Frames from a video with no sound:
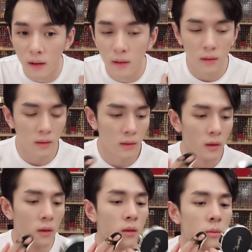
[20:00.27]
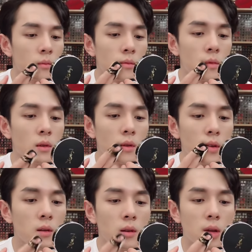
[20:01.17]
可以推荐一下我们
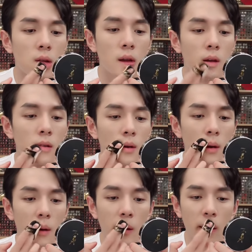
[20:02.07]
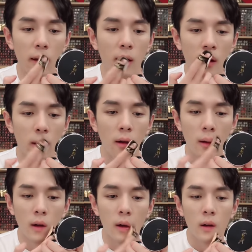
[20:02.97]
的那个很多平价国
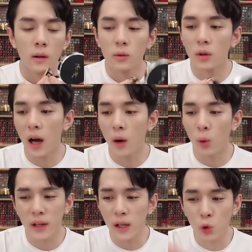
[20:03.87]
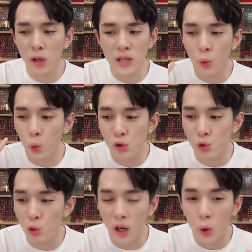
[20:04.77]
货给你。对啊，我可以推荐无
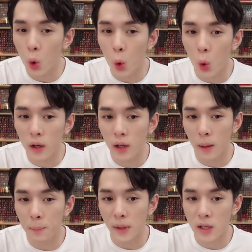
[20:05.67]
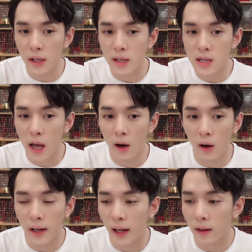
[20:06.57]
数个国货，可能比这个颜色还要
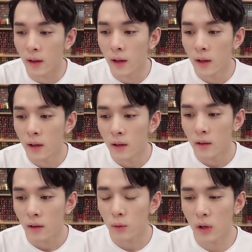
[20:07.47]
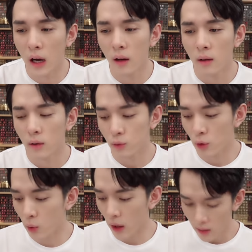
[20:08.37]
好看。对啊，
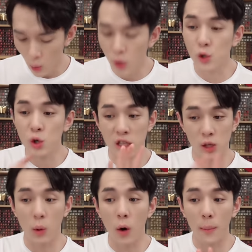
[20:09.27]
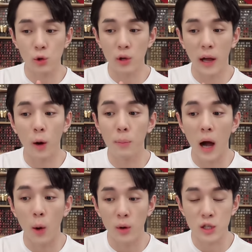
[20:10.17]
对不对？我是说实话，我没有说兰蔻不
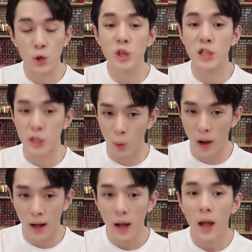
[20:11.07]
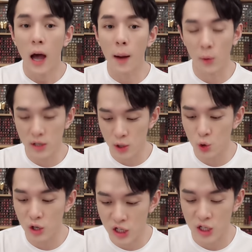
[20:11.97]
好，我只是说实话，好吧？我只
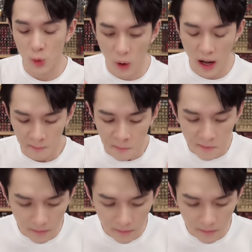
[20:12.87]
是说实话。